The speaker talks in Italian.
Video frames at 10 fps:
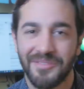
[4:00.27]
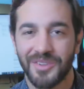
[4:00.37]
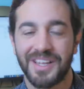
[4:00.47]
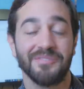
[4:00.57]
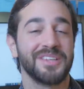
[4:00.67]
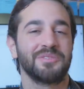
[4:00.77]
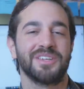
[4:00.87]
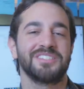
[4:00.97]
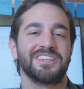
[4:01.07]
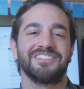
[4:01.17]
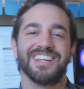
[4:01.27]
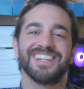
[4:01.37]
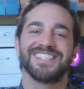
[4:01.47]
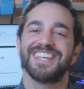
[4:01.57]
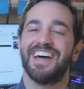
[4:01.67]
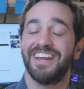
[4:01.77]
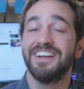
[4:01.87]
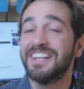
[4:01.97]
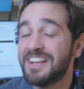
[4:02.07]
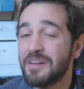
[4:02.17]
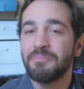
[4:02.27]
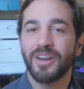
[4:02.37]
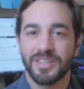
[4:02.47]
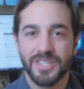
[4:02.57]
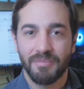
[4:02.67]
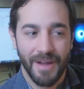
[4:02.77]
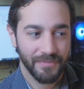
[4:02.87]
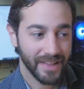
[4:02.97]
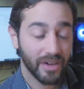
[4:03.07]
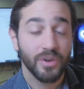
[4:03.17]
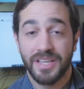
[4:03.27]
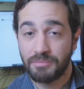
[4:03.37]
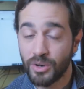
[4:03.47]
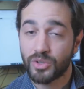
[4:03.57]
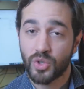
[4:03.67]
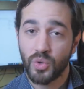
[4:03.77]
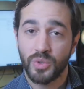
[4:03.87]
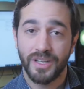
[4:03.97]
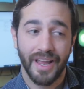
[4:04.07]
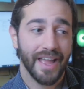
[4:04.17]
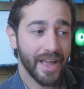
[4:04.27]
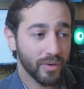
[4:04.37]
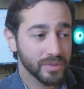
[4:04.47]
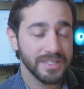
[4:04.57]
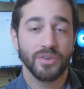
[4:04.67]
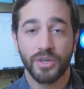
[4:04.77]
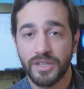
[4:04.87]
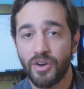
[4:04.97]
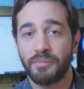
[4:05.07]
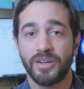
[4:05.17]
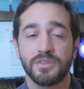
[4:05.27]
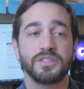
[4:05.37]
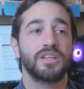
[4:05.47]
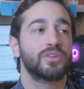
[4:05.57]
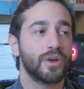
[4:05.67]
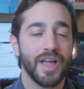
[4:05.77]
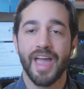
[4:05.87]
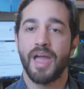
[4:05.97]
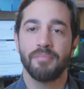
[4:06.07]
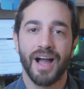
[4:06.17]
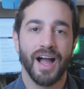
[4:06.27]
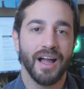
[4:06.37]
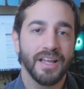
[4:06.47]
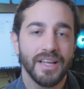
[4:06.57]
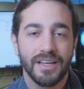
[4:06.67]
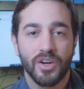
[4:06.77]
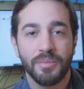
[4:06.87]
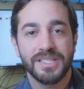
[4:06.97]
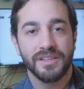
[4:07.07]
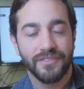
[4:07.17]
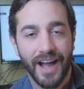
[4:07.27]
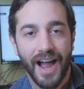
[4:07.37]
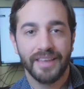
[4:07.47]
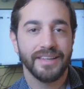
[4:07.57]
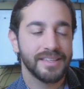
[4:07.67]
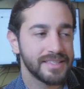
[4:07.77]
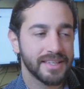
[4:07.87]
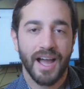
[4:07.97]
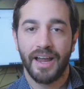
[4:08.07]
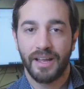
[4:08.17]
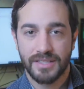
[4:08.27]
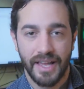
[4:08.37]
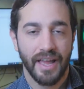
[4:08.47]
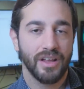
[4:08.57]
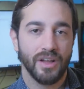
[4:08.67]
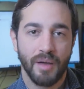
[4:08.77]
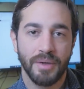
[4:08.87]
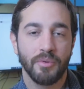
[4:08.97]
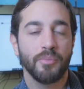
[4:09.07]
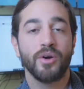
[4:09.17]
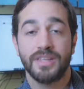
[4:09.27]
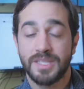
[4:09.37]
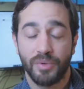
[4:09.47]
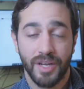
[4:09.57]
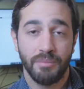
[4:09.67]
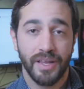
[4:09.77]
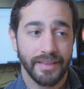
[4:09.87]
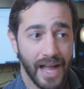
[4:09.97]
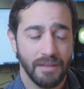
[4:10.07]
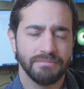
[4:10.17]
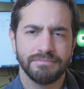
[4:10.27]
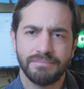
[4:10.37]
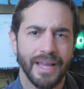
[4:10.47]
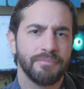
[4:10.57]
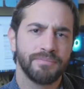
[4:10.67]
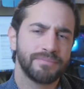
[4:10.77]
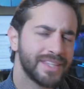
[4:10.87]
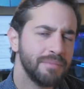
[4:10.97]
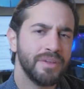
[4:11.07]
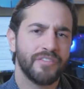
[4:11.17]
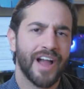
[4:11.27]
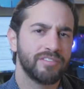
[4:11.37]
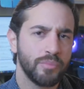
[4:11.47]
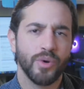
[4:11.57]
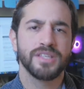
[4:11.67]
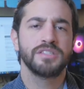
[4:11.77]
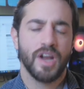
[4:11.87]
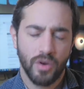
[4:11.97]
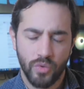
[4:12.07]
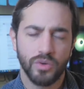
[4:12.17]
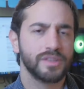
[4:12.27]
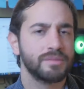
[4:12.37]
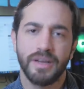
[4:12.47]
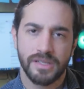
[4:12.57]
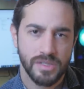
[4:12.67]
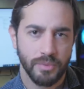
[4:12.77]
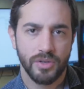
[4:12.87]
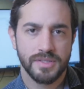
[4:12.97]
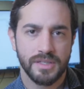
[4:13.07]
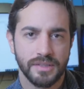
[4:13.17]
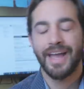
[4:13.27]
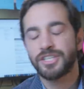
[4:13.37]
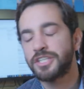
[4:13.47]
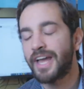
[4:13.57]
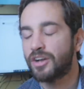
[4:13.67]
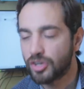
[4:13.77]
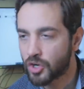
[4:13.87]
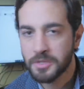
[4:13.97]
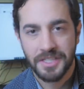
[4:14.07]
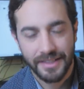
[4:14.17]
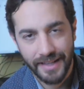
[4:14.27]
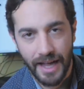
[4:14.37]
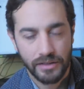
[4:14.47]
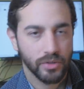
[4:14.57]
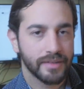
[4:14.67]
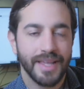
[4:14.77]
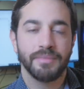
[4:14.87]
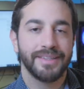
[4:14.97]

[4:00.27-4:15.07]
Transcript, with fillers: molto la mia situazione finanziaria. Però insomma la è molto utile e un sacco di voi mi hanno scritto eh ma come si fa ad iniziare se abbiamo poche disponibilità? Beh, Gimme 5 può essere un'ottima risposta. E ci tengono così tanto al tema